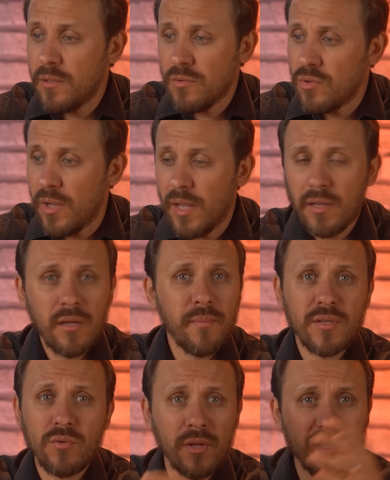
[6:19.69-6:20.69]
não só ela, não,
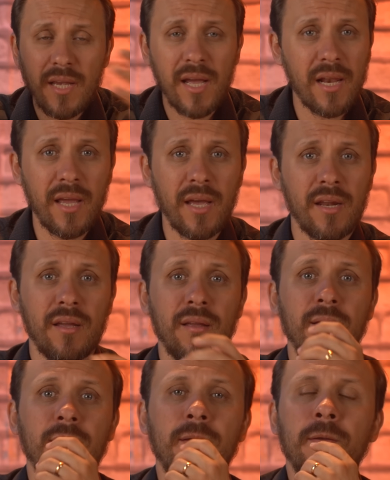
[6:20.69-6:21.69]
mas toda essa galera.
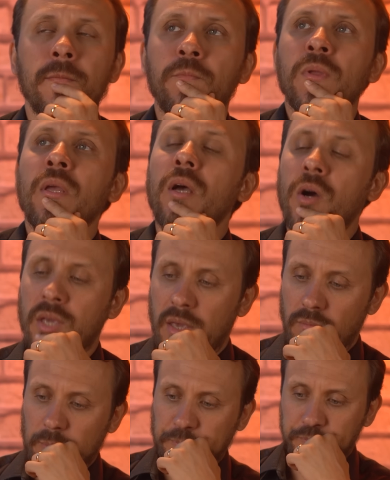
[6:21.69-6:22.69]

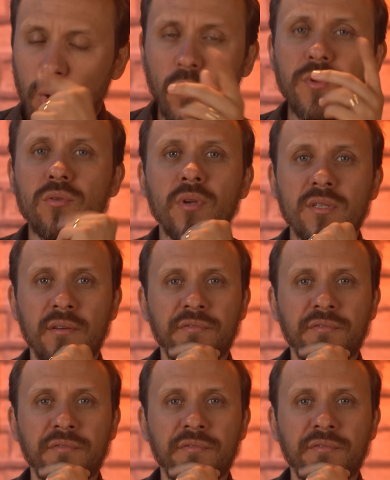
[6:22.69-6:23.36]
Ok, como isso nos